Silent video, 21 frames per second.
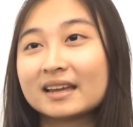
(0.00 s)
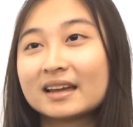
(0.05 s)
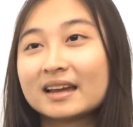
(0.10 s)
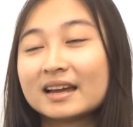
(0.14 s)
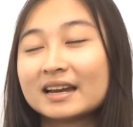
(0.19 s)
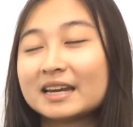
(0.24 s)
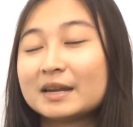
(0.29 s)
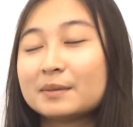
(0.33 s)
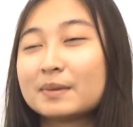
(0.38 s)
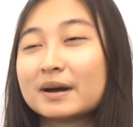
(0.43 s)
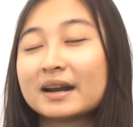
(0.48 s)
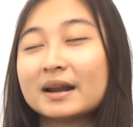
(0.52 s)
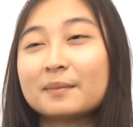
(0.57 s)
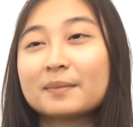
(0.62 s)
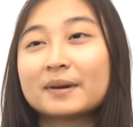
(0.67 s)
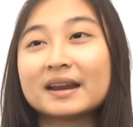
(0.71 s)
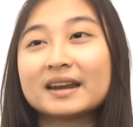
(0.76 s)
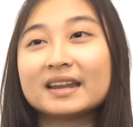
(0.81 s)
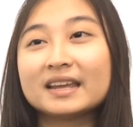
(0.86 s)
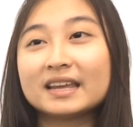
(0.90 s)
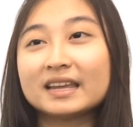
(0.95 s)
di mana
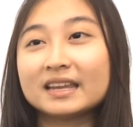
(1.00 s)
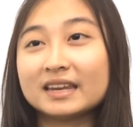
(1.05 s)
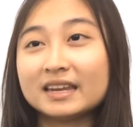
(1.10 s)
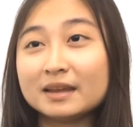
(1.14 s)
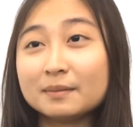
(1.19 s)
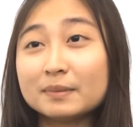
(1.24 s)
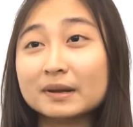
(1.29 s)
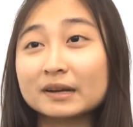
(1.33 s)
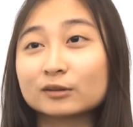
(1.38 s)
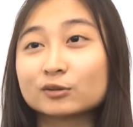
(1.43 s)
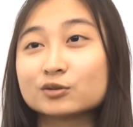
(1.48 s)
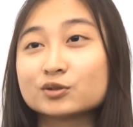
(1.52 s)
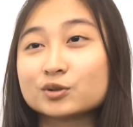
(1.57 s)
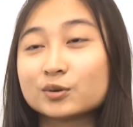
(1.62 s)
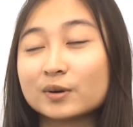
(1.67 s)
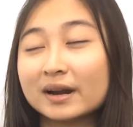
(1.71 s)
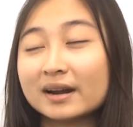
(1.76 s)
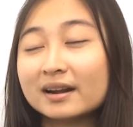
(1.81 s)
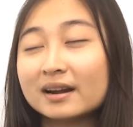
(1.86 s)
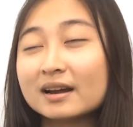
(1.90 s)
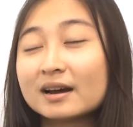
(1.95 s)
branding ini
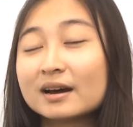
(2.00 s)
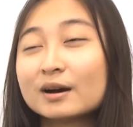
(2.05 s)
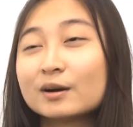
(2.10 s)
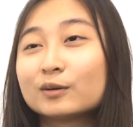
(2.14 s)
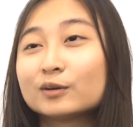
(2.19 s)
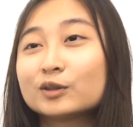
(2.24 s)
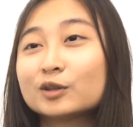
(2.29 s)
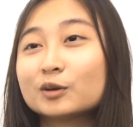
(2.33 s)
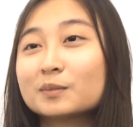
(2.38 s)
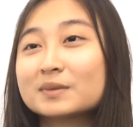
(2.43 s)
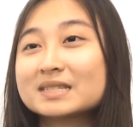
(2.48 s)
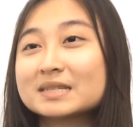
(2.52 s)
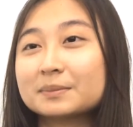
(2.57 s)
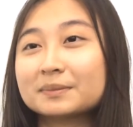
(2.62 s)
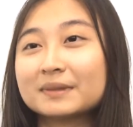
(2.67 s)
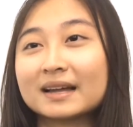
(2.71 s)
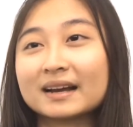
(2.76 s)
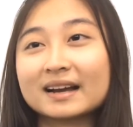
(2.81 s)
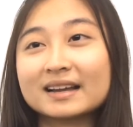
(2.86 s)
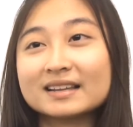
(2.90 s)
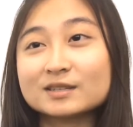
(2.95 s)
bertujuan untuk
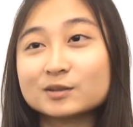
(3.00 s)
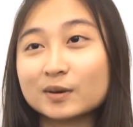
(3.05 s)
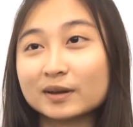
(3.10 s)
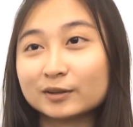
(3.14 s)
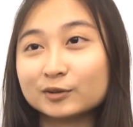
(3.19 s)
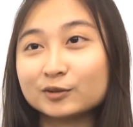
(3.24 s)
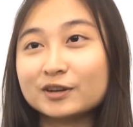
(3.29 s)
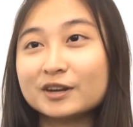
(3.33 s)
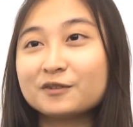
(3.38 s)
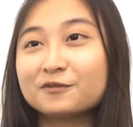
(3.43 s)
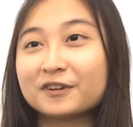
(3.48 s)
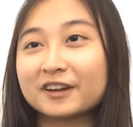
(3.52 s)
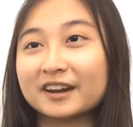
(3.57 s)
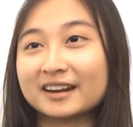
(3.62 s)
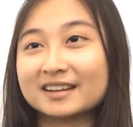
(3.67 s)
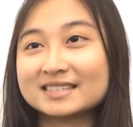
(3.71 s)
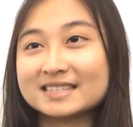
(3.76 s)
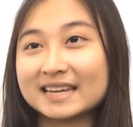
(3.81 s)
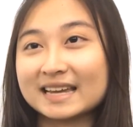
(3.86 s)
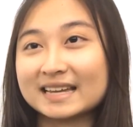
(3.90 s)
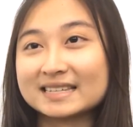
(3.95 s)
menciptakan suatu
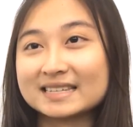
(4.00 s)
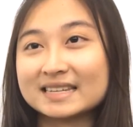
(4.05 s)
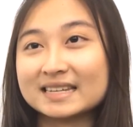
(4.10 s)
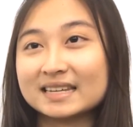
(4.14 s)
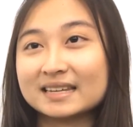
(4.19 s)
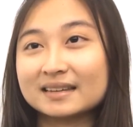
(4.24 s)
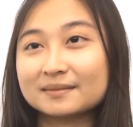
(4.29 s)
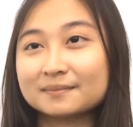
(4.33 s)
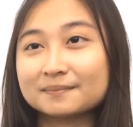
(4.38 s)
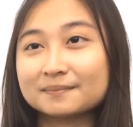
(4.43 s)
diferensiasi.